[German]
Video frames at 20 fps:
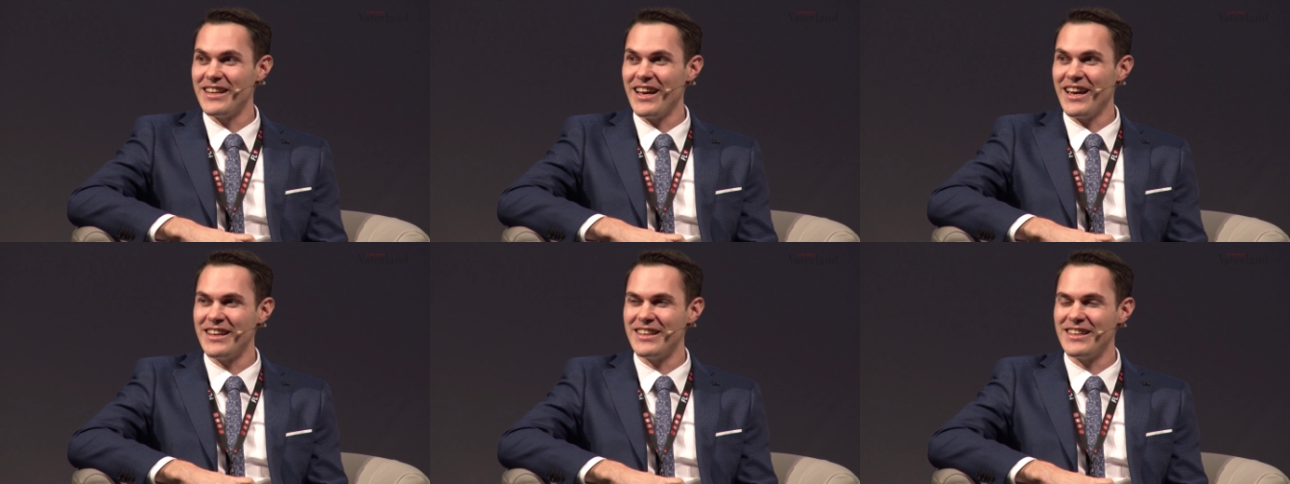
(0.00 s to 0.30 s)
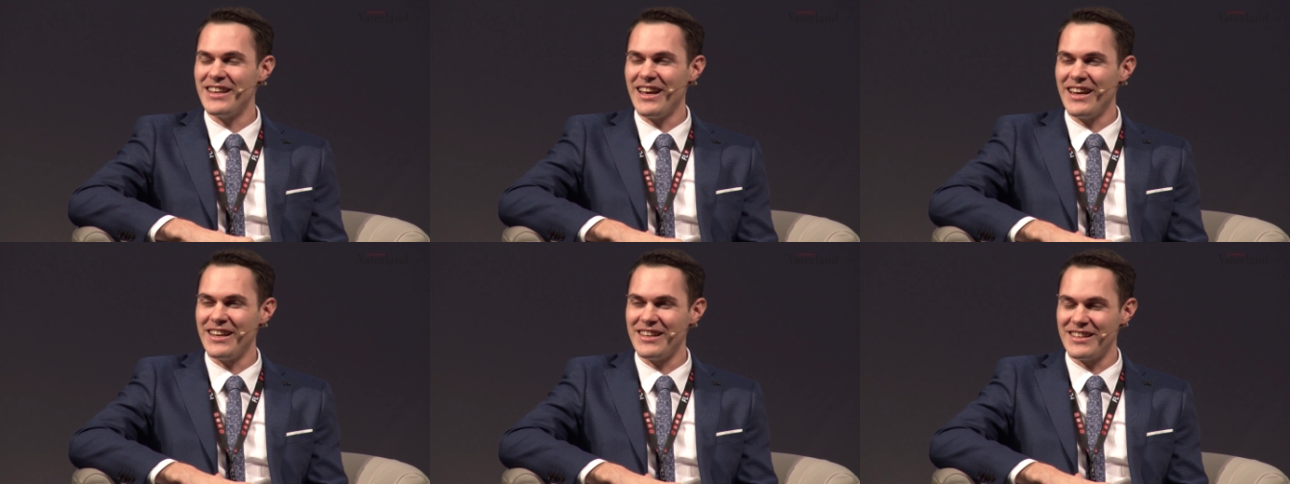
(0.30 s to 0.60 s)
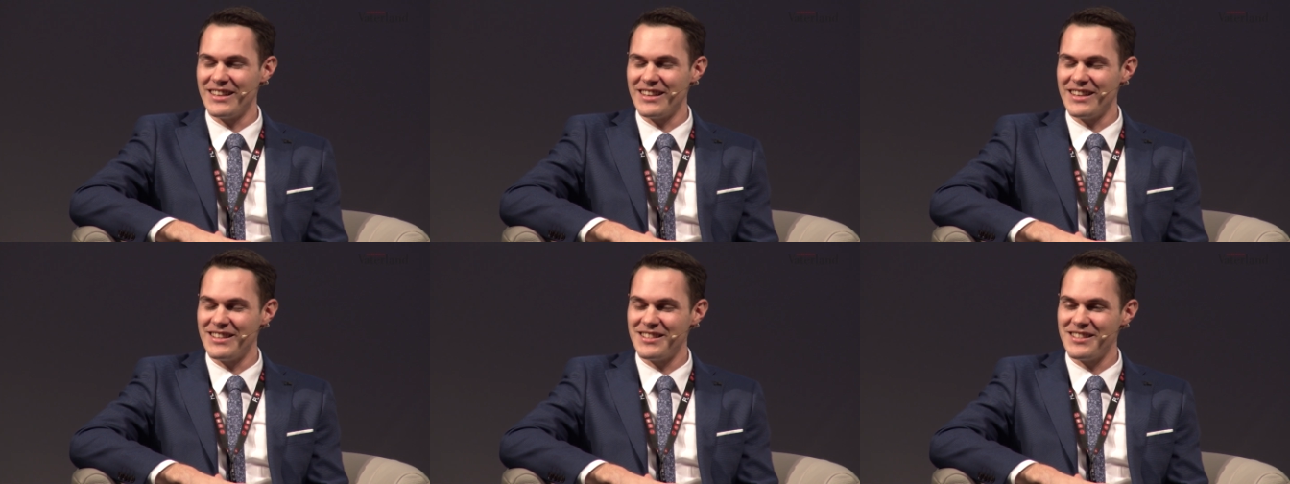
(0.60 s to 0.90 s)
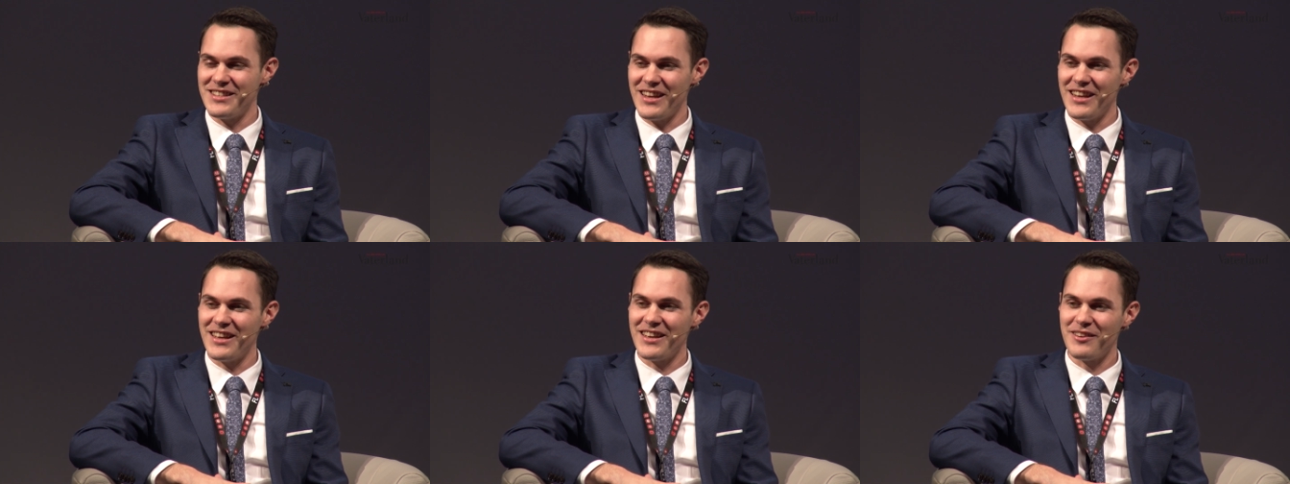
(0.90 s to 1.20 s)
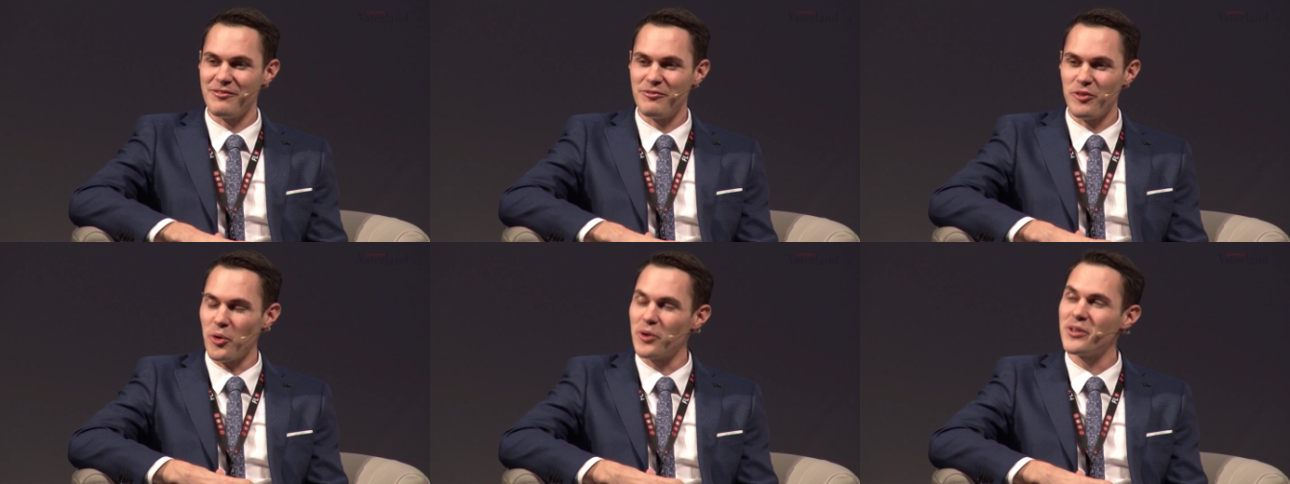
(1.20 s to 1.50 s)
ein, ein sehr
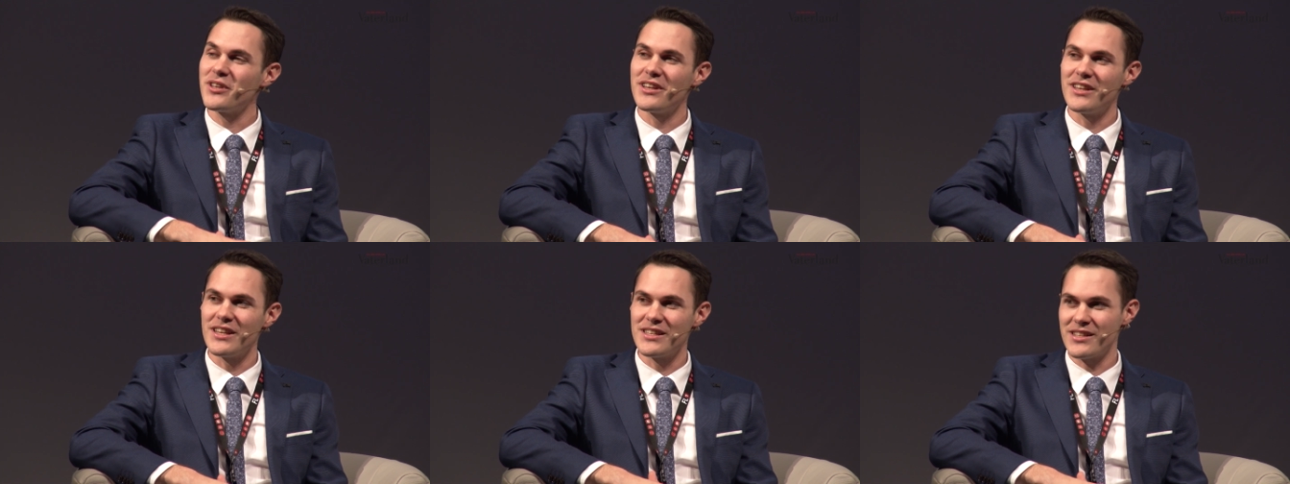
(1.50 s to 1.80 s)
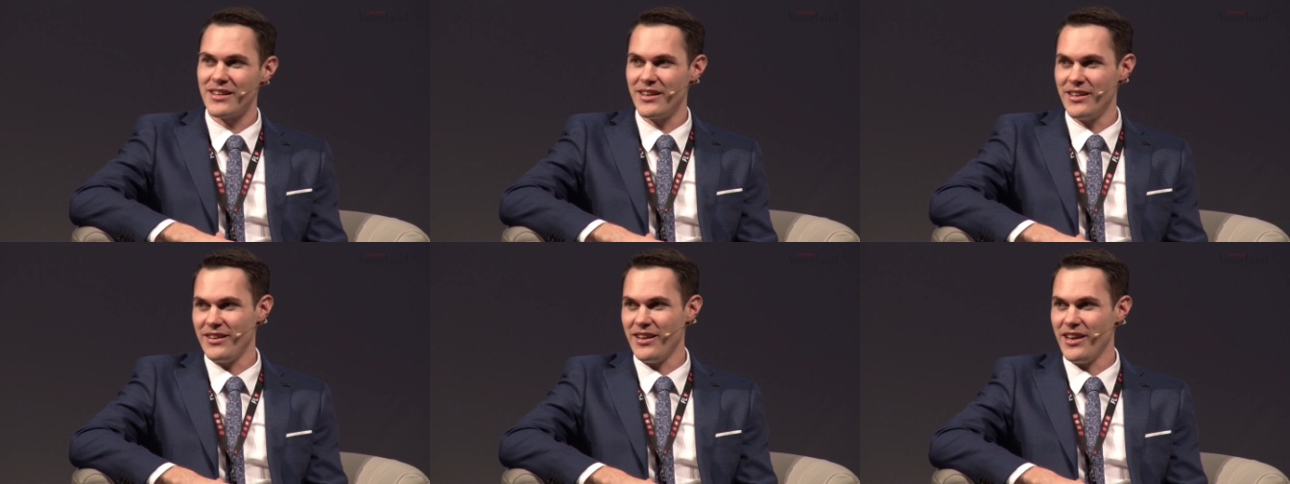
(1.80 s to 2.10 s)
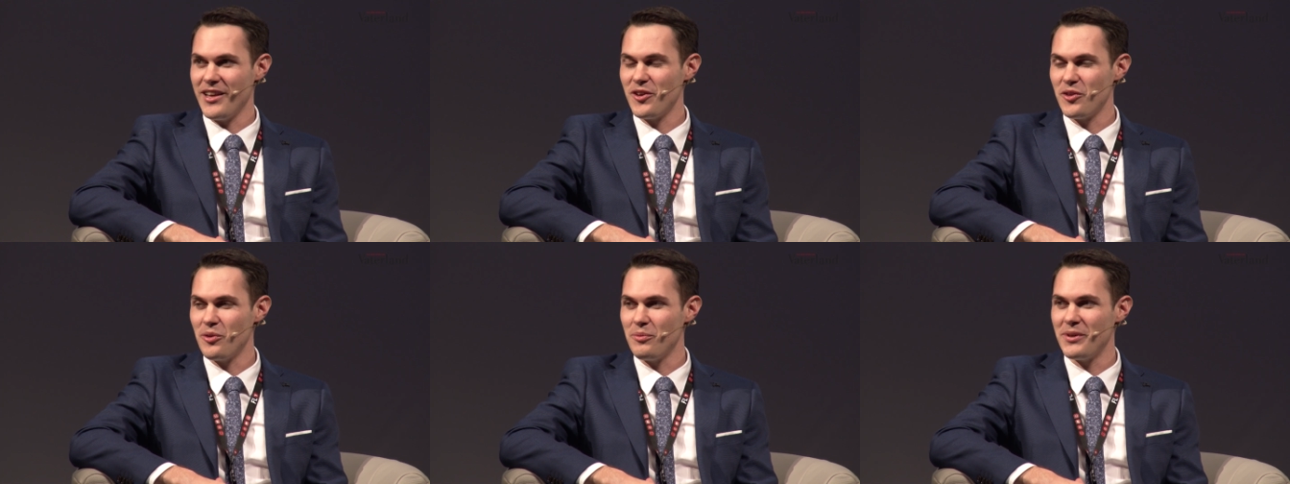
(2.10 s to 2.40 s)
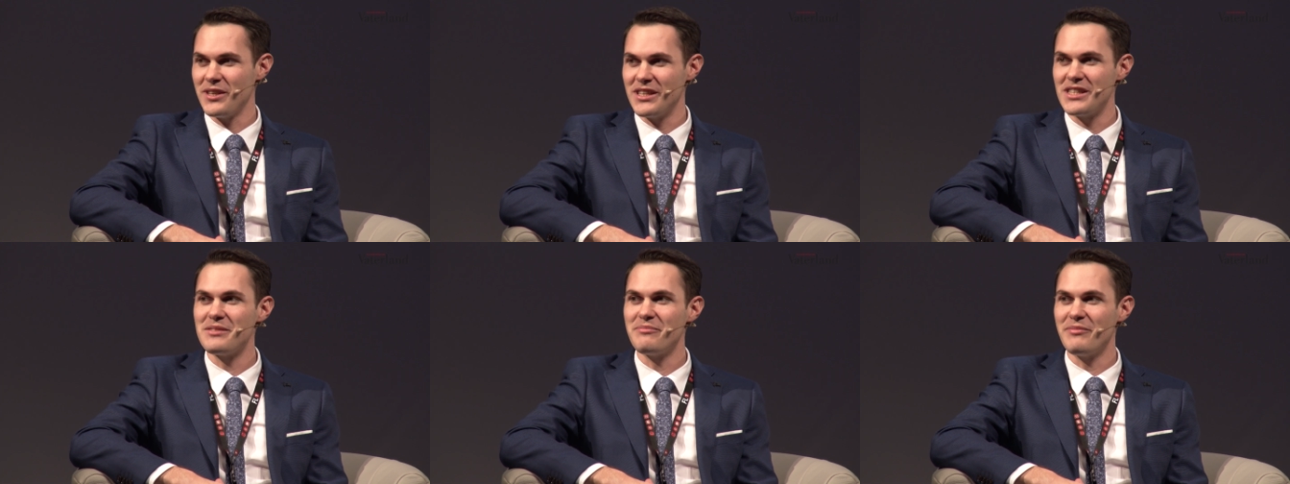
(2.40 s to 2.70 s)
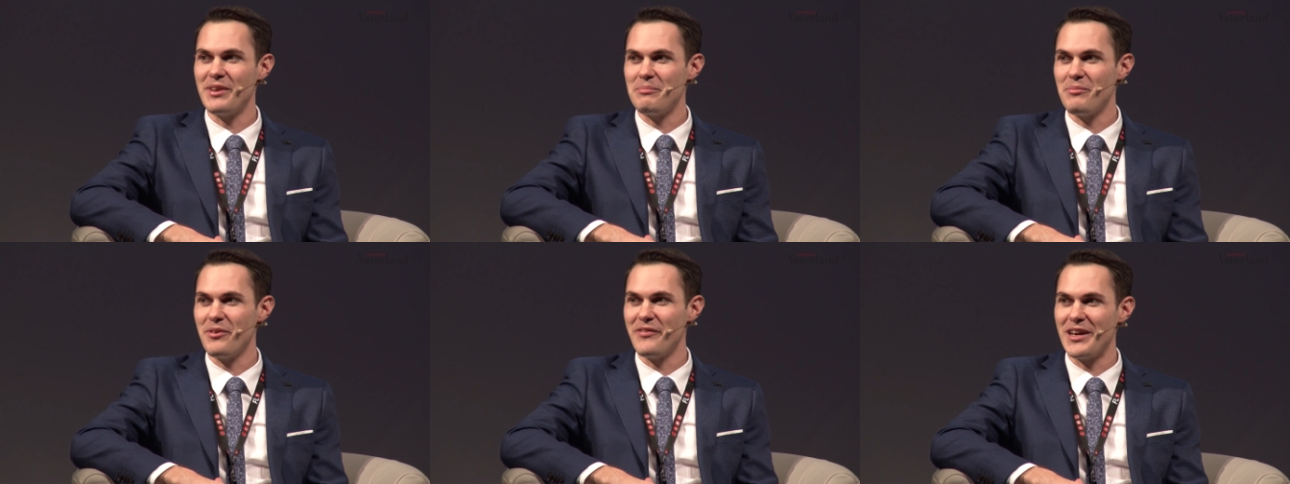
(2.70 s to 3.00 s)
forderndes Kriterium an diesem
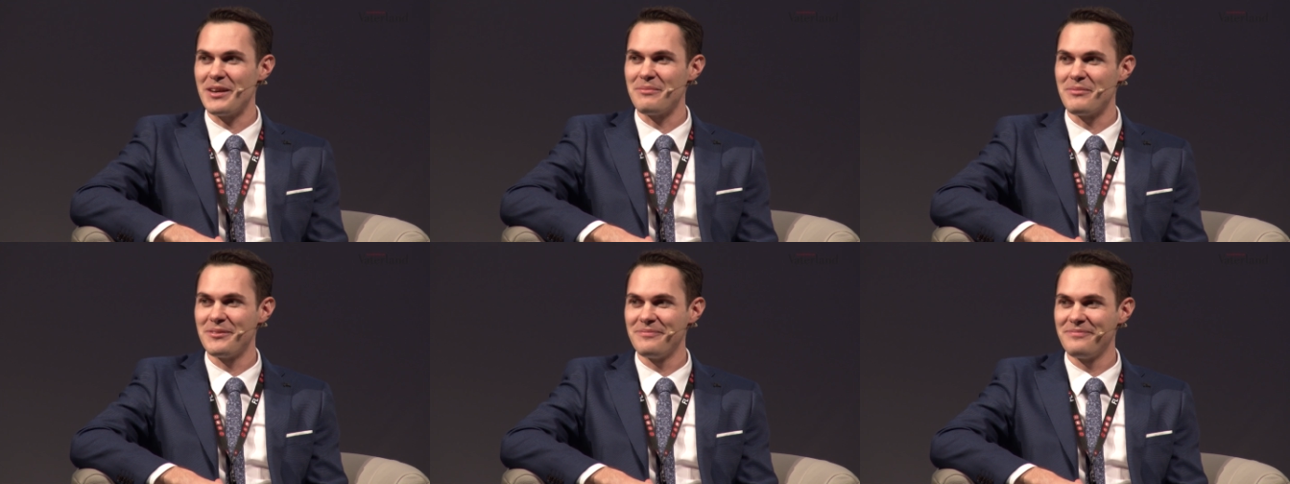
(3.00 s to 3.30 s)
Wettbewerb.